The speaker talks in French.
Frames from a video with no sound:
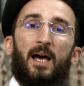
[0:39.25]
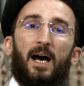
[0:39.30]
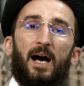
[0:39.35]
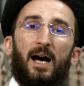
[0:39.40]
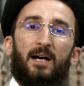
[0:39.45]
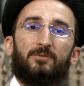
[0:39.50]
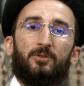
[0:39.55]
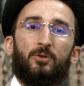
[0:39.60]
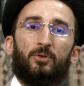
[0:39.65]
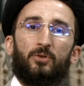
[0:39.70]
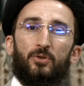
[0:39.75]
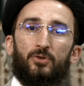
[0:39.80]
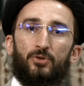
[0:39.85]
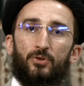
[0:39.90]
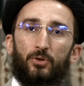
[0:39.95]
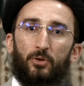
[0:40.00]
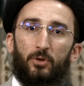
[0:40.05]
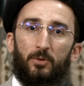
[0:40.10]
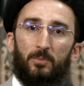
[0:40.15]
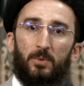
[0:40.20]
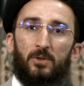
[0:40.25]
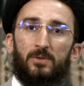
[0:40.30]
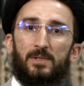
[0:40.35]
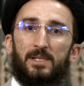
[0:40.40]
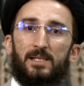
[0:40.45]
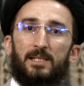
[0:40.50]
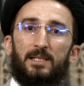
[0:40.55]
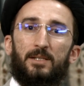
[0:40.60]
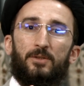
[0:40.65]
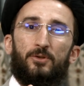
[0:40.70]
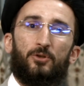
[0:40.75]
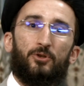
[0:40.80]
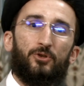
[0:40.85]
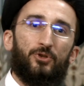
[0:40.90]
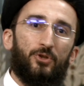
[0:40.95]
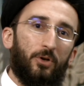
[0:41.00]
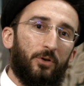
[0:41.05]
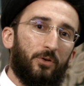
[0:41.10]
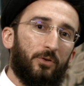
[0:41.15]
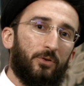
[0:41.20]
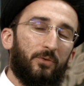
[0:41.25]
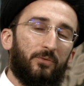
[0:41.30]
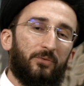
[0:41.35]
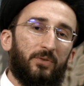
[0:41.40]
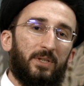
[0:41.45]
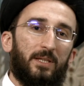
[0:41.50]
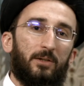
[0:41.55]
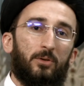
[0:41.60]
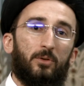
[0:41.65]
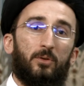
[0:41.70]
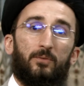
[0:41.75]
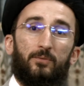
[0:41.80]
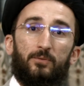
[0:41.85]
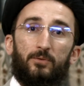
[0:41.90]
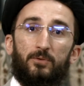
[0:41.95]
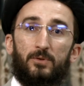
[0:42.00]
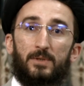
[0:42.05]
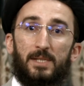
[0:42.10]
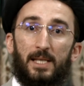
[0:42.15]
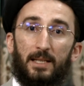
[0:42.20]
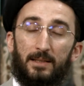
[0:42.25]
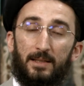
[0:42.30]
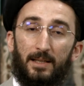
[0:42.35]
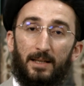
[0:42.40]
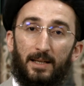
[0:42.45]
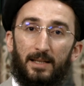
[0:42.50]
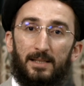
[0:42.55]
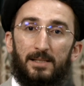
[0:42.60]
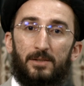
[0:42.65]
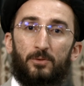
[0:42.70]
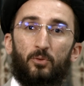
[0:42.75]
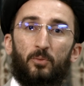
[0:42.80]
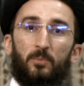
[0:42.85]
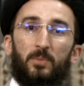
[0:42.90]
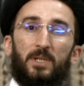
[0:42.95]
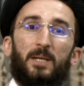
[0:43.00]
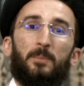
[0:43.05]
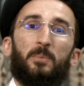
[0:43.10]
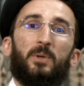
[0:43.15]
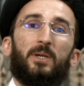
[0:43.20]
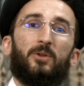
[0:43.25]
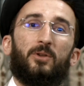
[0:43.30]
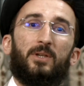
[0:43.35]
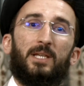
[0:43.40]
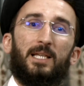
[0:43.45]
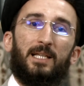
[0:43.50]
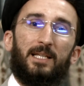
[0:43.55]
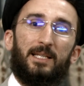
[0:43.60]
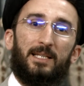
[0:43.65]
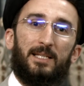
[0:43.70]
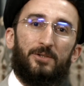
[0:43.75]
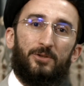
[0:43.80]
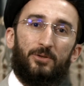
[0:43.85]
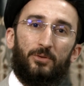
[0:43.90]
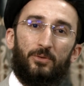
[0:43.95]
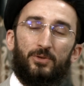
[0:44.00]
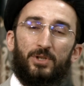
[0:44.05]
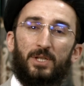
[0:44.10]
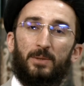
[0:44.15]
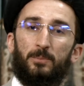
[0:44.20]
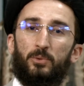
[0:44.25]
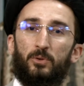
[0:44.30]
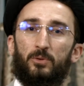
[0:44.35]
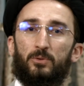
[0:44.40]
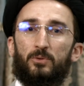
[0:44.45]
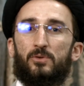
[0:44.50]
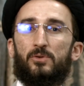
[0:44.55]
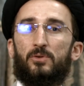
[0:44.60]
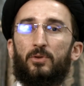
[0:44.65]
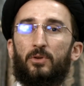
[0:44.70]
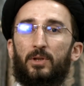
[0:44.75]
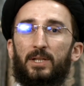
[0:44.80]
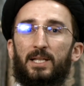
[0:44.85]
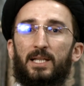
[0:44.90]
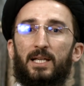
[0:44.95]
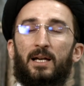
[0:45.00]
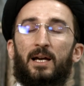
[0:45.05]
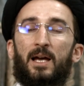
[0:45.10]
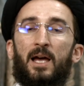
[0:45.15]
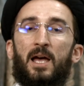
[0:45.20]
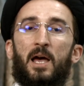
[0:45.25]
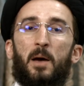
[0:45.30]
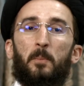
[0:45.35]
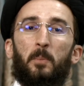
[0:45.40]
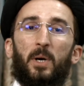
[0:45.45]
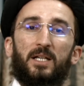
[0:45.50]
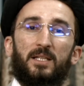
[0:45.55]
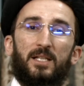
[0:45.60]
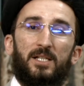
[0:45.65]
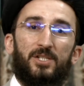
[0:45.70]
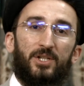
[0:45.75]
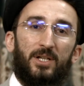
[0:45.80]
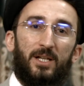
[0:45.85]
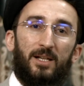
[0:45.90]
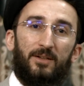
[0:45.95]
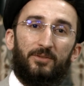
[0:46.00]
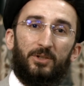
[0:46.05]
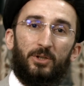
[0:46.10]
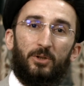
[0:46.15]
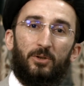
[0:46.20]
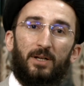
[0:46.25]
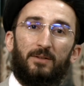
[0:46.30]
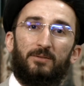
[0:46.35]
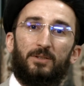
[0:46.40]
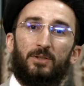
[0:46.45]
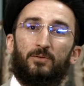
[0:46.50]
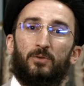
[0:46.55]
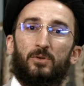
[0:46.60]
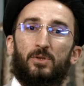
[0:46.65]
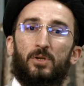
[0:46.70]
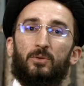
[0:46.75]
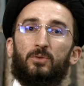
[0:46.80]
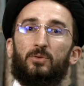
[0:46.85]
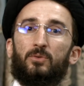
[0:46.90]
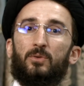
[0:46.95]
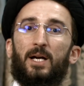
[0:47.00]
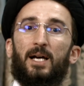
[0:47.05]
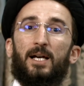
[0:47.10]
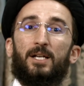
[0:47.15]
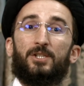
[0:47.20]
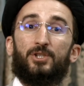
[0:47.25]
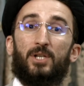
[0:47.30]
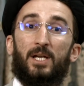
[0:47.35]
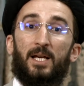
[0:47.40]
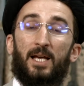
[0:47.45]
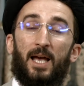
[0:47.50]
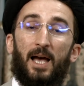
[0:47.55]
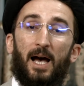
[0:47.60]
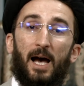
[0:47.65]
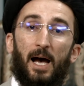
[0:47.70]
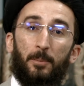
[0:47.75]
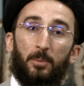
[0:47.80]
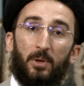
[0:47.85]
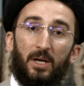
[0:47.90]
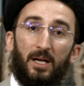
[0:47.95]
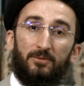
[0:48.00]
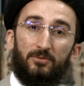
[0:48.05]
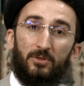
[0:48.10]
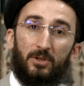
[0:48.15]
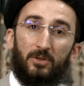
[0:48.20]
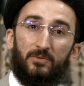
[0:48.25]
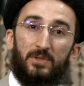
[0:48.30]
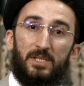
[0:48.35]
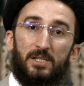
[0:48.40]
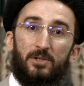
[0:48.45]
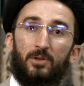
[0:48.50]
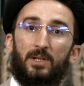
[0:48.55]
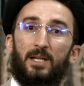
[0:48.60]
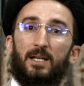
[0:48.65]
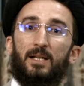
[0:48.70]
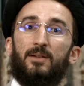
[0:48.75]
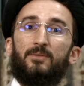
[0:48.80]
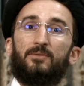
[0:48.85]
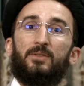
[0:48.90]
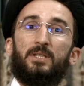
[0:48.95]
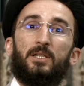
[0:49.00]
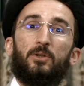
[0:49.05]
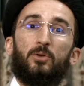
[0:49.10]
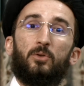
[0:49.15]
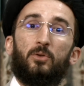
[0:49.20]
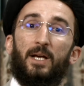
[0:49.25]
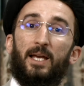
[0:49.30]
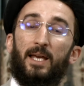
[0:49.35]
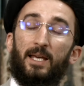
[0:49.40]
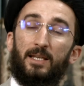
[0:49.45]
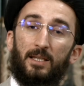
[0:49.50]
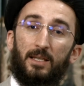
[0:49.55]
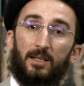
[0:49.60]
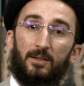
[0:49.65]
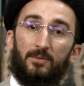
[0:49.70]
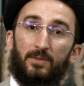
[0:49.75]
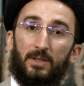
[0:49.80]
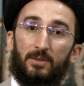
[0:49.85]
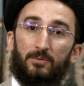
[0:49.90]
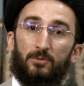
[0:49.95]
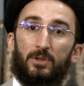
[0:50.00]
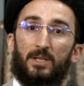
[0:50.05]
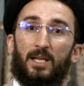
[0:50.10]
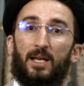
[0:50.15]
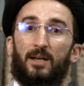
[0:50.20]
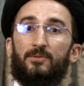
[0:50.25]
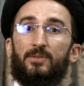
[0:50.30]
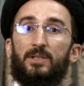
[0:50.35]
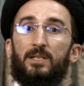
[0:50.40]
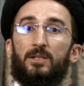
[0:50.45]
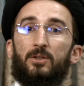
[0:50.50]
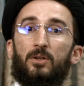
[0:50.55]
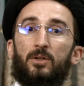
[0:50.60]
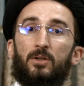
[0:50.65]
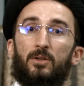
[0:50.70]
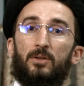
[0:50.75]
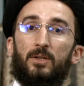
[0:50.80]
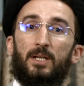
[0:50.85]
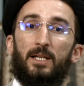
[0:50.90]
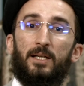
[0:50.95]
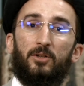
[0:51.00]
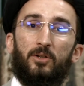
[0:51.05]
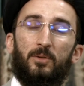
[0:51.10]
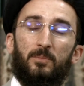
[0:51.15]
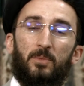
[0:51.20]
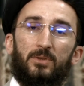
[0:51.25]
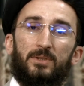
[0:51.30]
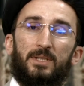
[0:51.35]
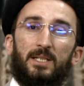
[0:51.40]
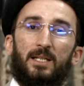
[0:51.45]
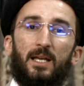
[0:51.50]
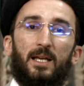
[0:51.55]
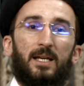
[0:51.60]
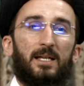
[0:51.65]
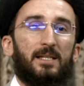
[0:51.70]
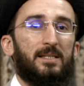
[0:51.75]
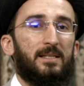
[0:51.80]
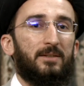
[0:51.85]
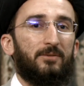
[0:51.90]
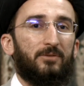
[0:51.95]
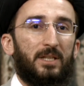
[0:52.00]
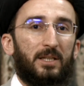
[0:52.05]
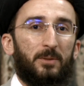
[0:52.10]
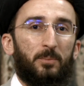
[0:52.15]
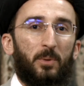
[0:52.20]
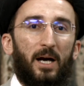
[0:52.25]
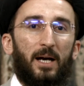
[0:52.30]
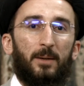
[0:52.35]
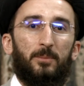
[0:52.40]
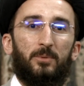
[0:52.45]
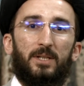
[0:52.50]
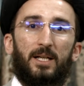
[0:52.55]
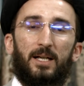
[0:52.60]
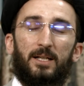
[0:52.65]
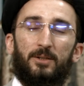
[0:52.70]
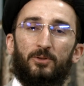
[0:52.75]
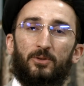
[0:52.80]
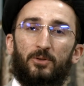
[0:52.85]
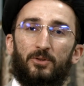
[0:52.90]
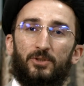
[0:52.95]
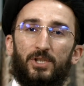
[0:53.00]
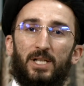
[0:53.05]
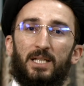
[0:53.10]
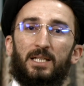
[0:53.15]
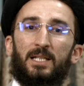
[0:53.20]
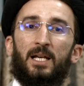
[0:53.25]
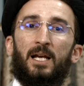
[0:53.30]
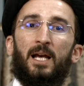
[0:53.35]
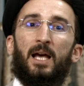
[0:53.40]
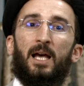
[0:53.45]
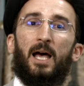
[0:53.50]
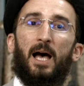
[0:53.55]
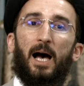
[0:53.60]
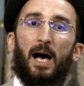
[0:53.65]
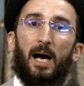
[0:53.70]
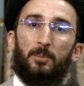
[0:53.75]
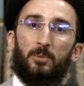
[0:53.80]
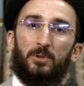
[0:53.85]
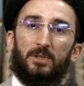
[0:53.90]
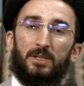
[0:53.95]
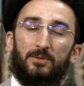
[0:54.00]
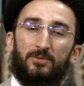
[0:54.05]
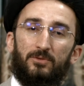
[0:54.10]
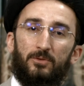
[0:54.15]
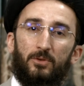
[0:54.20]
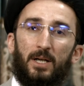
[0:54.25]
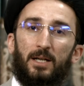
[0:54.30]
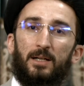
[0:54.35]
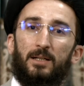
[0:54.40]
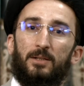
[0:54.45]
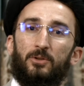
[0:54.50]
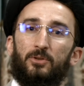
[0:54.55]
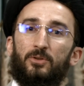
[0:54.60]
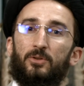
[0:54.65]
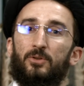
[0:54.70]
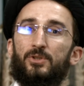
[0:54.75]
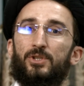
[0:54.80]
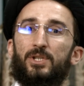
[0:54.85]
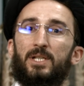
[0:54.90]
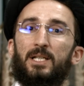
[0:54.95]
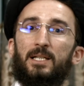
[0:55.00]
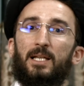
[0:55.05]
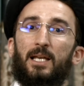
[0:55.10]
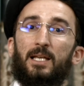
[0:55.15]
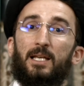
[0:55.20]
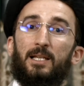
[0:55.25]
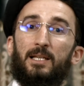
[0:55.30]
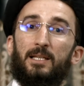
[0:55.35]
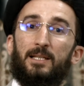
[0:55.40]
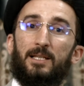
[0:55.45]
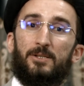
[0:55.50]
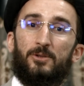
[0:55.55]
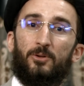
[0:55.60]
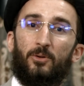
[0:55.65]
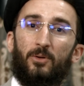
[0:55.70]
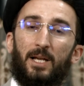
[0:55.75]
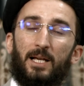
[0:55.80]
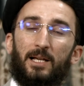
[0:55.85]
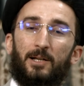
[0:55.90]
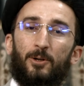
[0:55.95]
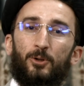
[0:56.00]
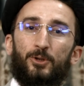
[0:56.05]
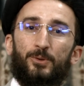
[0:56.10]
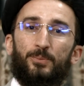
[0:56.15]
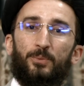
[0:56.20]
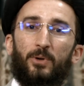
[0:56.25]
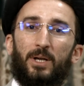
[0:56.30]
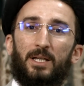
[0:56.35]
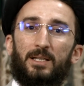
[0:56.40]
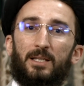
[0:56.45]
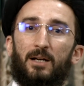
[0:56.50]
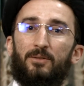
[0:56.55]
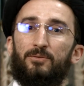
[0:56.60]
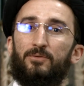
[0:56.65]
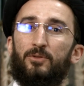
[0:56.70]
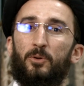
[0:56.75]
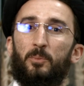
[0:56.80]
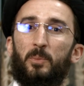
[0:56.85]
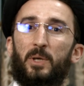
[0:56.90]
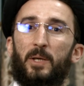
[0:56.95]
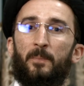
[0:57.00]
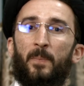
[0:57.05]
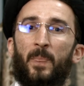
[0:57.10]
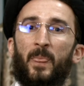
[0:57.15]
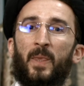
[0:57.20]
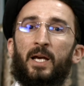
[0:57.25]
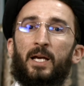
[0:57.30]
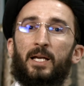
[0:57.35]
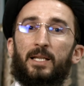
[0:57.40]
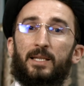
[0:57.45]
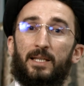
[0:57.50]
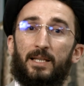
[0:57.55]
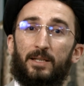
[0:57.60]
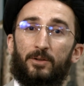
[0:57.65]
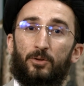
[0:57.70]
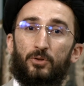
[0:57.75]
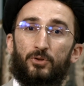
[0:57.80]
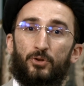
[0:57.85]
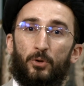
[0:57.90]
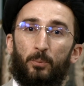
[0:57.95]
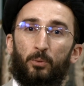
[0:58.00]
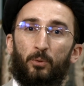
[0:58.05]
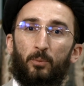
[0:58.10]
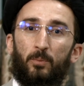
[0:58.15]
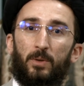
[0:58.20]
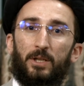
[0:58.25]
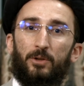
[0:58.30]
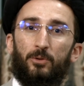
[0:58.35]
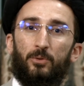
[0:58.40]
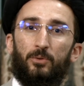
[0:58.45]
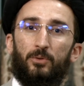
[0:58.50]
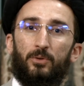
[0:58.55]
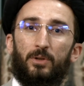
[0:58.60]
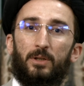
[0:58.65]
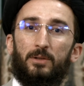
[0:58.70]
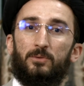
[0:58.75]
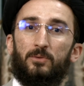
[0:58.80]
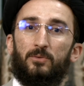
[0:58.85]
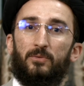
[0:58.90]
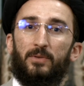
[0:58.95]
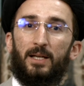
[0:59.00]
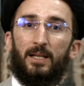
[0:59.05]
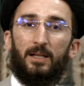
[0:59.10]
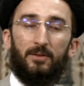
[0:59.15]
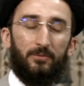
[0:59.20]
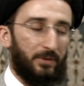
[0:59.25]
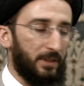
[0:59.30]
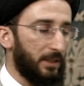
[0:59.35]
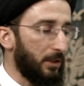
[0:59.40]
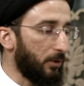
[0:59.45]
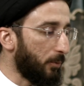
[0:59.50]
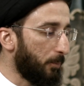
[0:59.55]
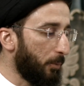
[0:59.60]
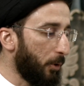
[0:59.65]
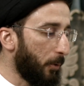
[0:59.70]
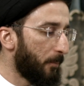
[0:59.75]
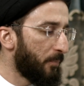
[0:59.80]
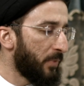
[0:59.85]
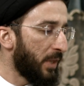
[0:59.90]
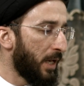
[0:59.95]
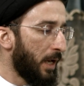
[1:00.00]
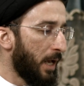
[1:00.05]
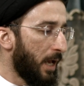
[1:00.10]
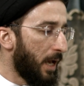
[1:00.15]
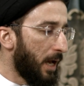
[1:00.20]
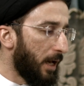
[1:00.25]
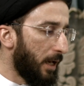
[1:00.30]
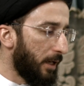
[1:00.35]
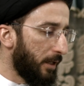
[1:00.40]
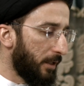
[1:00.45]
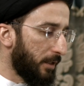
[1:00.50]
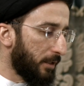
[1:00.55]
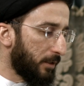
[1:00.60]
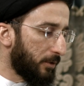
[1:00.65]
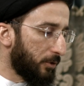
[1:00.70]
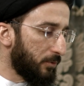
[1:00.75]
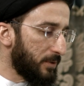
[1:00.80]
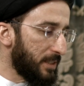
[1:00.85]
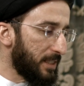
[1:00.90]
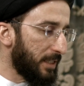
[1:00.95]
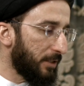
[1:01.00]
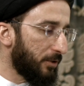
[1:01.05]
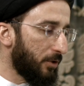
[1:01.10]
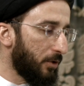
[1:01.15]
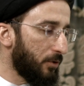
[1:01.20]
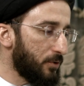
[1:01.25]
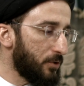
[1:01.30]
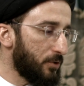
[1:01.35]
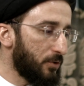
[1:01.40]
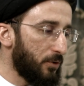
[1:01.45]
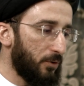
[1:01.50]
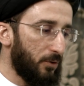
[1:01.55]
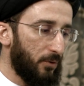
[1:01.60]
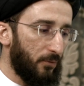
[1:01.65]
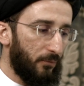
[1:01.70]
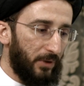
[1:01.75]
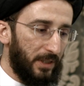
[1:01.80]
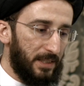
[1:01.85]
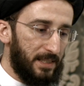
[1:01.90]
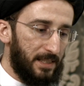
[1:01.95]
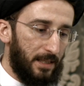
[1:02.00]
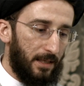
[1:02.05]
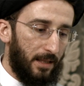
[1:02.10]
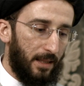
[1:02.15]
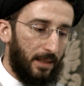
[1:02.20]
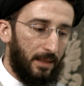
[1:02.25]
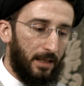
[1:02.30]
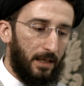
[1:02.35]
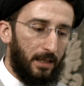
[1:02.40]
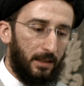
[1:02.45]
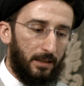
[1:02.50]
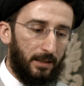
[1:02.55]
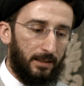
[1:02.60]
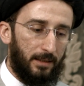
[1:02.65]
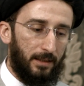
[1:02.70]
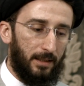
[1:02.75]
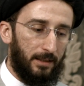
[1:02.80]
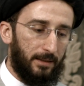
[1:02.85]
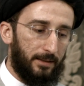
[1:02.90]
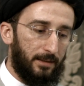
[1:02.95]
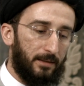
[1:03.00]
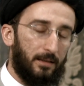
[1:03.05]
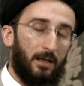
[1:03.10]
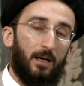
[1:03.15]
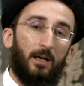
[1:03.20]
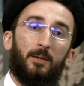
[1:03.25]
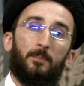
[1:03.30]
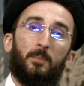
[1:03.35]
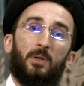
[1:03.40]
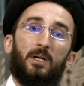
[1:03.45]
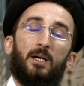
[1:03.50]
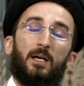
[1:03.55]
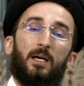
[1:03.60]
avant que je commence, si ce genre de vidéo vous intéresse, n'oubliez pas de cliquer sur j'aime pour nous soutenir, partagez la vidéo avec vos entourages, après avoir visionné la vidéo, écrivez votre avis dans les commentaires et si vous n'êtes pas abonné à notre chaîne, Abonnez-vous à notre chaîne et cliquez sur la cloche pour être informé dès que je publie une nouvelle vidéo. Bon, euh, concernant ce verset, quelques tables,